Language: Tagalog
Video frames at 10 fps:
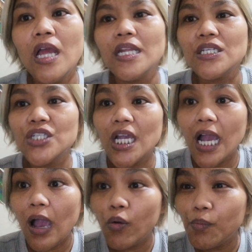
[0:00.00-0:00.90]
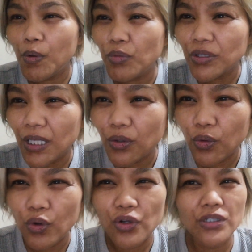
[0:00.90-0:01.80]
Nagtyaga akong pumunta
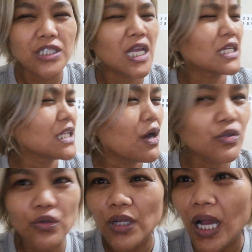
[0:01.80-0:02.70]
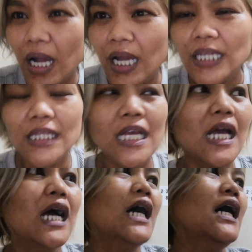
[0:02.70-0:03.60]
doon. Shout out ko lahat.
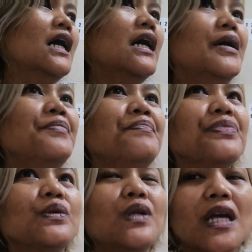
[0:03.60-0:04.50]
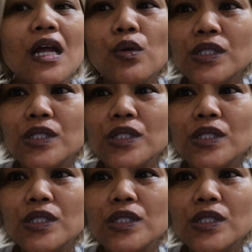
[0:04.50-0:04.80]
Uh, wala na